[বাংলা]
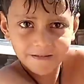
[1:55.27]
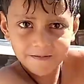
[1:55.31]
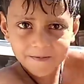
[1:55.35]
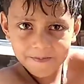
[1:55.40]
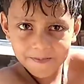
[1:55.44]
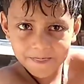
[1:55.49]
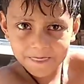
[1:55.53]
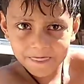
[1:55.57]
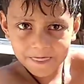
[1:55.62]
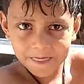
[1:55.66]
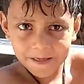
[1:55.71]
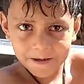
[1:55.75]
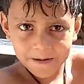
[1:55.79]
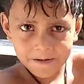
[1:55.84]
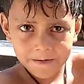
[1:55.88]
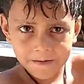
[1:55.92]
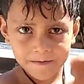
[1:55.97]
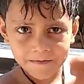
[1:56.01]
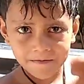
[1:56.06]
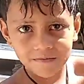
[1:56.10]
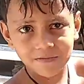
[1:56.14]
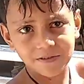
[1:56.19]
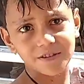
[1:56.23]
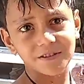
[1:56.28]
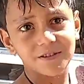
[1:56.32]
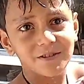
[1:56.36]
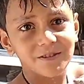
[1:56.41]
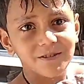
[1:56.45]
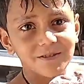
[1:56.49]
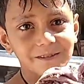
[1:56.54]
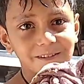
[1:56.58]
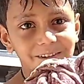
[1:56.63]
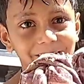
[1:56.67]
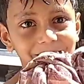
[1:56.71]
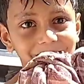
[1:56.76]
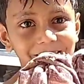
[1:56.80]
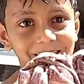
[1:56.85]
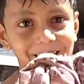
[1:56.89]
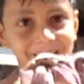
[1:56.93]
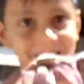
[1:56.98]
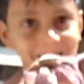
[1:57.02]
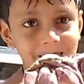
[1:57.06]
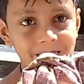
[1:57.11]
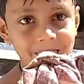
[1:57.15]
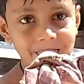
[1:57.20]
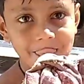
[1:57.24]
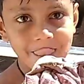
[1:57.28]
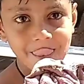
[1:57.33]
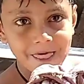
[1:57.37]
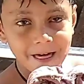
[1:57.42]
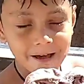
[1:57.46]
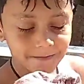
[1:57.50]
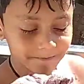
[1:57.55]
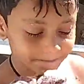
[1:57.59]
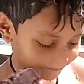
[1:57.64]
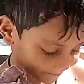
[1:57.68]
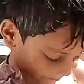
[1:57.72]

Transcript: করে নিচ্ছে তাই খুবই ভালো লাগছে আমাকে